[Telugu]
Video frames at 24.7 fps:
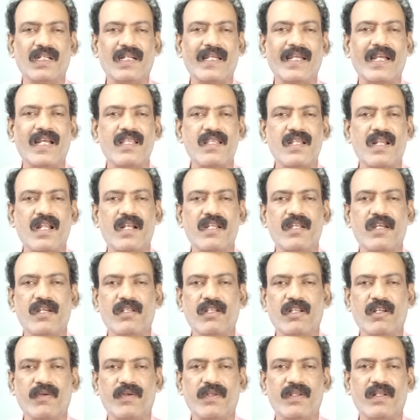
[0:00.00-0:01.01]
ఇంకా కేంద్రాన్ని
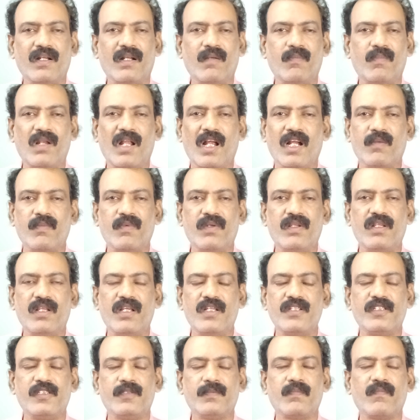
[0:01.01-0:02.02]
ఏదో ఒక విధంగా బ్లాక్మెయిల్
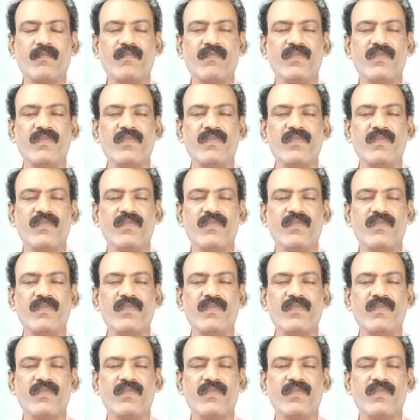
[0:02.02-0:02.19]
చేసి